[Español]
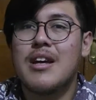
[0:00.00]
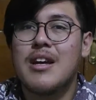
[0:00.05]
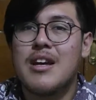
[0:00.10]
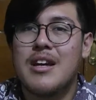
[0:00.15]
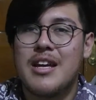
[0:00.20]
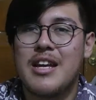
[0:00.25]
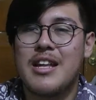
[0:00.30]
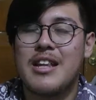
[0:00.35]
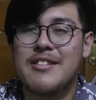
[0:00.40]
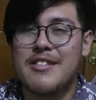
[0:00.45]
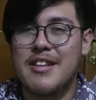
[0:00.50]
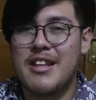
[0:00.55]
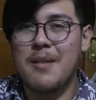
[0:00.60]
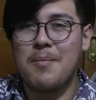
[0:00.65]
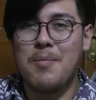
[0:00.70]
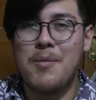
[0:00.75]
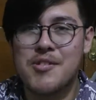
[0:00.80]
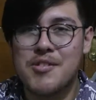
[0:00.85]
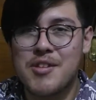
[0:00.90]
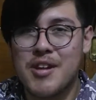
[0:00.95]
Y en la escena
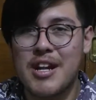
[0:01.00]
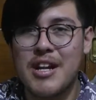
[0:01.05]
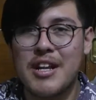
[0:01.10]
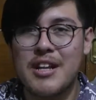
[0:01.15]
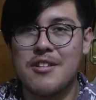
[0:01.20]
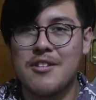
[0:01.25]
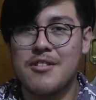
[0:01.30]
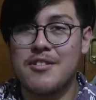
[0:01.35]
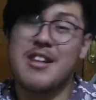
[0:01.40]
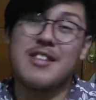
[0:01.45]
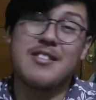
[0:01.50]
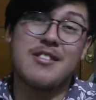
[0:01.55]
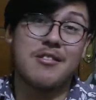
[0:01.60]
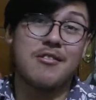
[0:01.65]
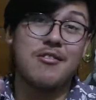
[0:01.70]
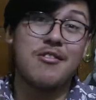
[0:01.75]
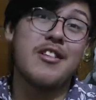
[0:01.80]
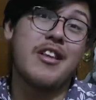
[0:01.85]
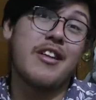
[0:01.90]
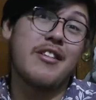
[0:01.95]
post créditos, la
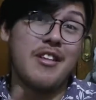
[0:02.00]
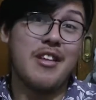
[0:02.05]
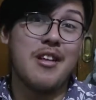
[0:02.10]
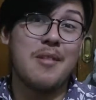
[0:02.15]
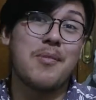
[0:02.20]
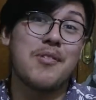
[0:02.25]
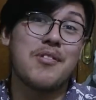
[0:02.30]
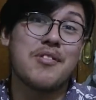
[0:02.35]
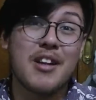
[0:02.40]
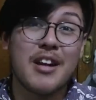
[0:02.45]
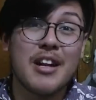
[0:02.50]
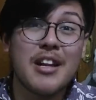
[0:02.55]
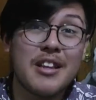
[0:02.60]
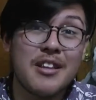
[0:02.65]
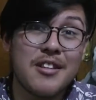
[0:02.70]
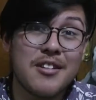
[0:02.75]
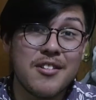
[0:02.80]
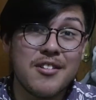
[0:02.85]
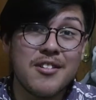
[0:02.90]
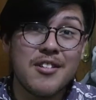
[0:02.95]
segunda escena post
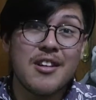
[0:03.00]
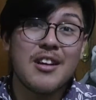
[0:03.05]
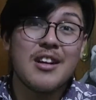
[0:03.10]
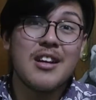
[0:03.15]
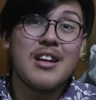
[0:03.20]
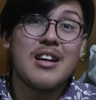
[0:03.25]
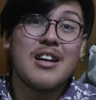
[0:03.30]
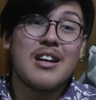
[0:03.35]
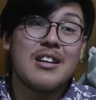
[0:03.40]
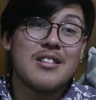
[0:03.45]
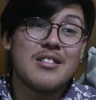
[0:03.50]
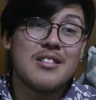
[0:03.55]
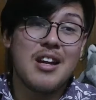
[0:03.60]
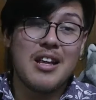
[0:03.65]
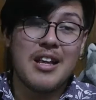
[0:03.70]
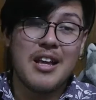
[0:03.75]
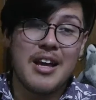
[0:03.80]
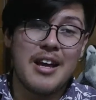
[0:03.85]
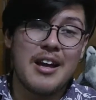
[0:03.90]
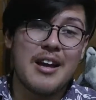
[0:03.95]
créditos,
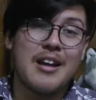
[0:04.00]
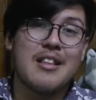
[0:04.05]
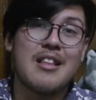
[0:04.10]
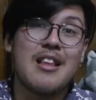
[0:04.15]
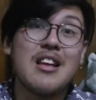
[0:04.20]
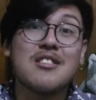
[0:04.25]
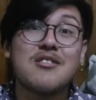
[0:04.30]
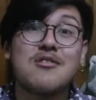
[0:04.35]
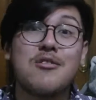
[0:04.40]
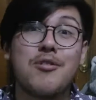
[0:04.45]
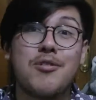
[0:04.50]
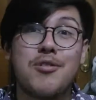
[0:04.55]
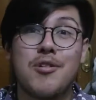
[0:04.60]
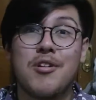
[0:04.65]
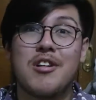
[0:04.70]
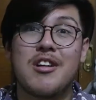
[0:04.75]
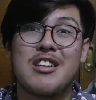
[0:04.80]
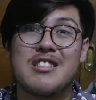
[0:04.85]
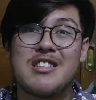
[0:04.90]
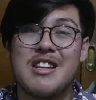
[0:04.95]
sale Lex
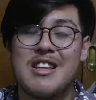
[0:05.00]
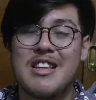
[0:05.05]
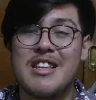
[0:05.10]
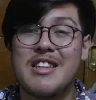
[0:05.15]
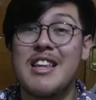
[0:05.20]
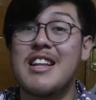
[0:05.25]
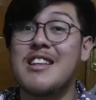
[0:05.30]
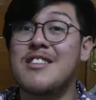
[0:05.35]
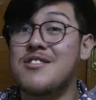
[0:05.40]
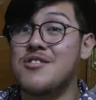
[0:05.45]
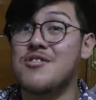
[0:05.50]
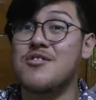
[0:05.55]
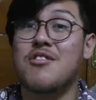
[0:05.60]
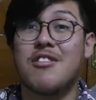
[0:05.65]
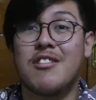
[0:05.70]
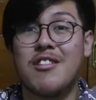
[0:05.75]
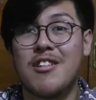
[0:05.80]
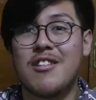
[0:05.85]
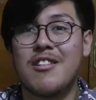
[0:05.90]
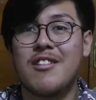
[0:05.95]
Luthor y sale Deathstroke.